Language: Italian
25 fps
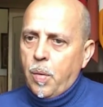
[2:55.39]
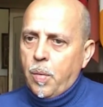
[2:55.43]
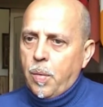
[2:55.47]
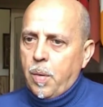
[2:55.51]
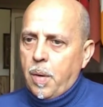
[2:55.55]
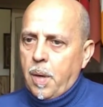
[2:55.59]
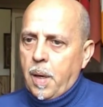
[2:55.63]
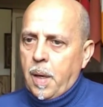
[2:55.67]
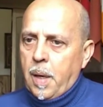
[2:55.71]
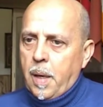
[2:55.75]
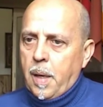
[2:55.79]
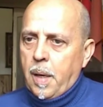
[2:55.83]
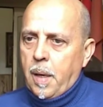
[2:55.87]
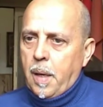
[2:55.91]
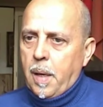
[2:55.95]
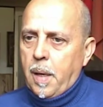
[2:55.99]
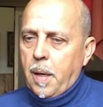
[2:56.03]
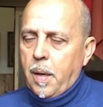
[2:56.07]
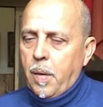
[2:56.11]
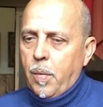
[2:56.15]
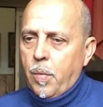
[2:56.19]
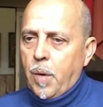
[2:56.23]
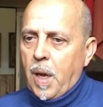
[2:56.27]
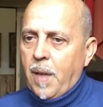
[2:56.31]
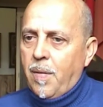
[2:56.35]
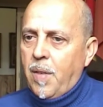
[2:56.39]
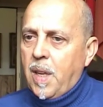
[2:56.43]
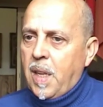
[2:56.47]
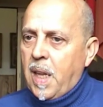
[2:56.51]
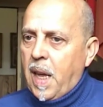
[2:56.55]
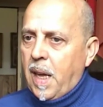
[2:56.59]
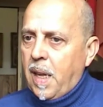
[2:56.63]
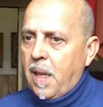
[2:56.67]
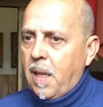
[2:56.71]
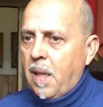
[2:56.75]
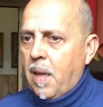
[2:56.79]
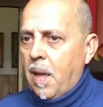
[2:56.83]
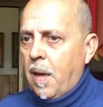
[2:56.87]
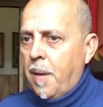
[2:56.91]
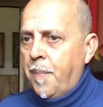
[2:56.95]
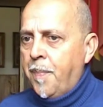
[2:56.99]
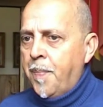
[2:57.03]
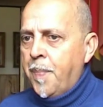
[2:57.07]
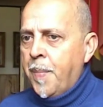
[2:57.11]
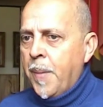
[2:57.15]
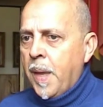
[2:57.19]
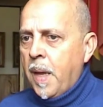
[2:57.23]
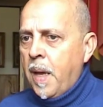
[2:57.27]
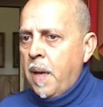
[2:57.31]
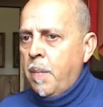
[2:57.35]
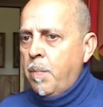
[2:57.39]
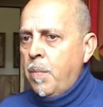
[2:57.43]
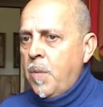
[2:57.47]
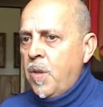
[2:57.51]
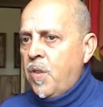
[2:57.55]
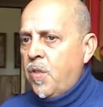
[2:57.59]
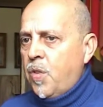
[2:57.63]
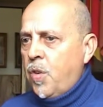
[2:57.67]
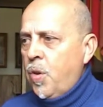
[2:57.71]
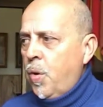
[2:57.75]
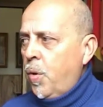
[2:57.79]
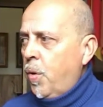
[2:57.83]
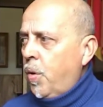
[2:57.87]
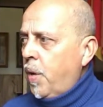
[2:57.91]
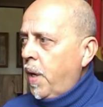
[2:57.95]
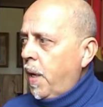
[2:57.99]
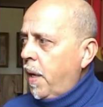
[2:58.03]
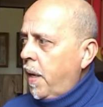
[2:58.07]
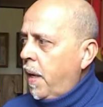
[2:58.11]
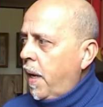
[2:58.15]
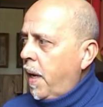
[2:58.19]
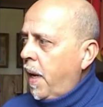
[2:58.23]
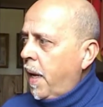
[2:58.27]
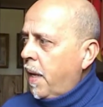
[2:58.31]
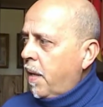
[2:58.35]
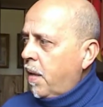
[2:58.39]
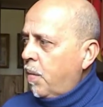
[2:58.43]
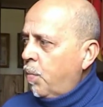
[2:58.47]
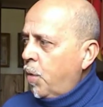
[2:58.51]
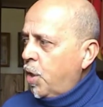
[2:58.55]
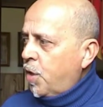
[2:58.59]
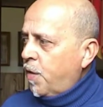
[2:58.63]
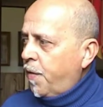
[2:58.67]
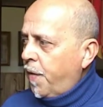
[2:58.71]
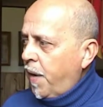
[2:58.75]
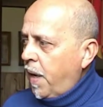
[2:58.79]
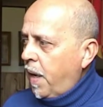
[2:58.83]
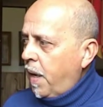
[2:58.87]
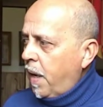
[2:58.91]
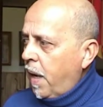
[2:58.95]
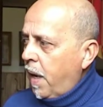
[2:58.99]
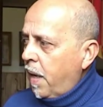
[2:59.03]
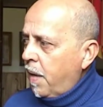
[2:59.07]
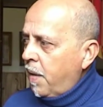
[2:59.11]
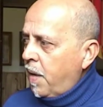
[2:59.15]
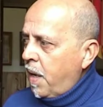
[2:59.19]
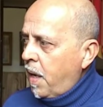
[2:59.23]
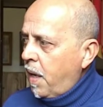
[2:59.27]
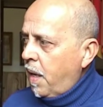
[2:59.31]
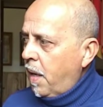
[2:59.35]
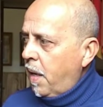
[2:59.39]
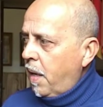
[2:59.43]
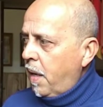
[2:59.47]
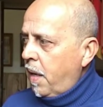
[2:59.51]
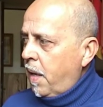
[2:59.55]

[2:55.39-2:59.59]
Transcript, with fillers: un'evidente un immissione nell'atmosfera di,